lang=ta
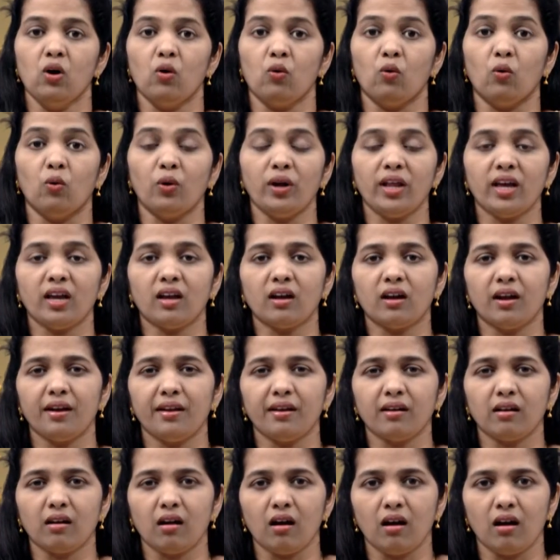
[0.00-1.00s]

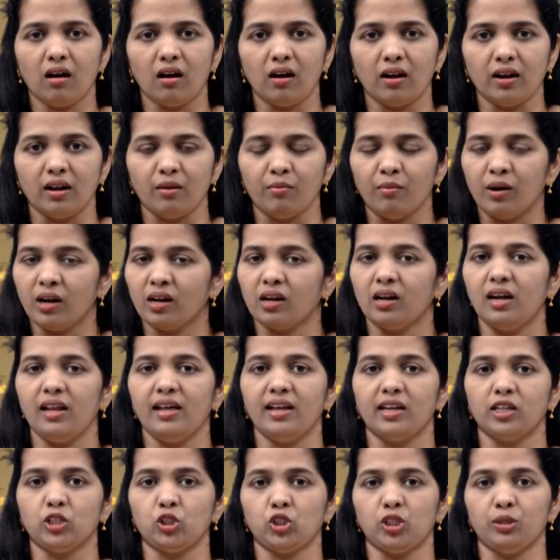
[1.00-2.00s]
கோடிக்கணக்கான
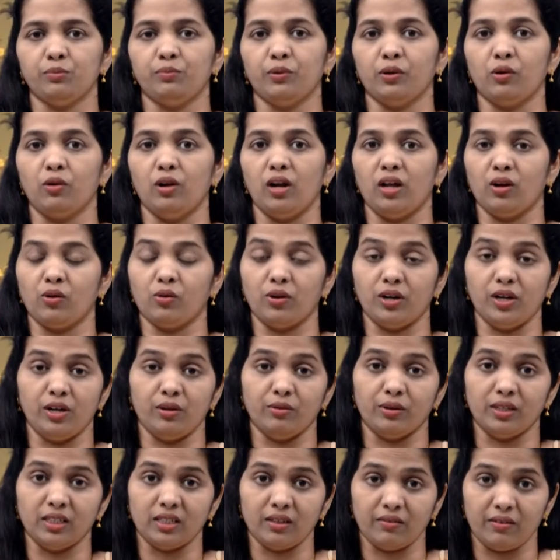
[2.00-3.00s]
மக்களை ரட்சிப்புக்குள்ளே
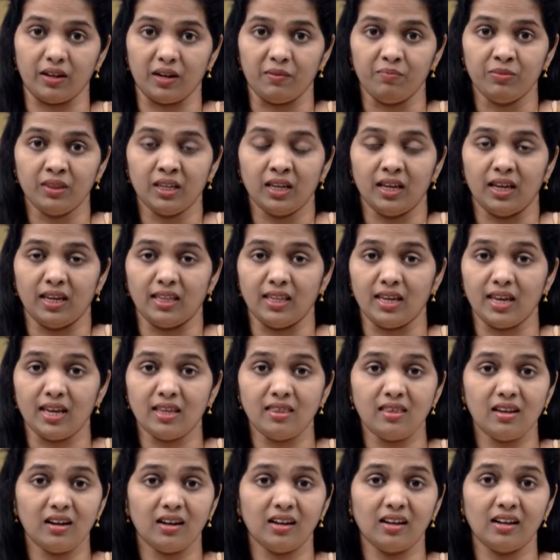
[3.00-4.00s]
கொண்டு வந்தவர் இதை
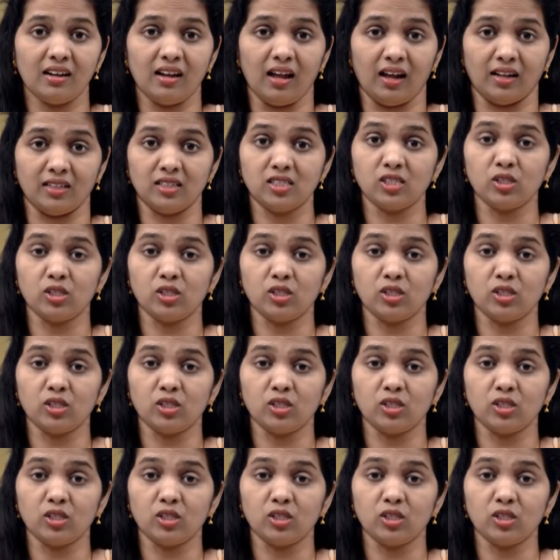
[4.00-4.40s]
எதற்கு நான்